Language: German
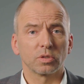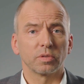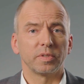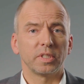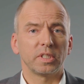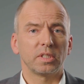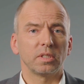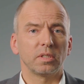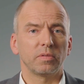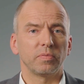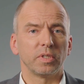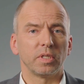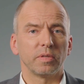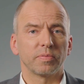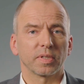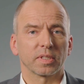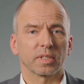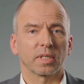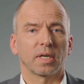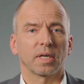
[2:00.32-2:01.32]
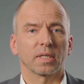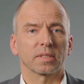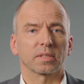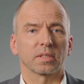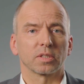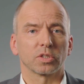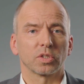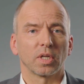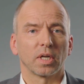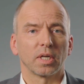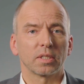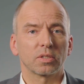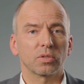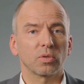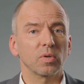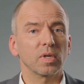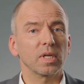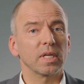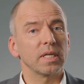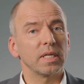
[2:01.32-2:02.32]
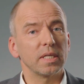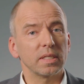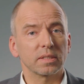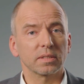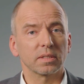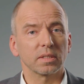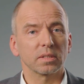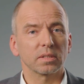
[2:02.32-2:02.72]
so wichtig wie die Vertragsgestaltung ist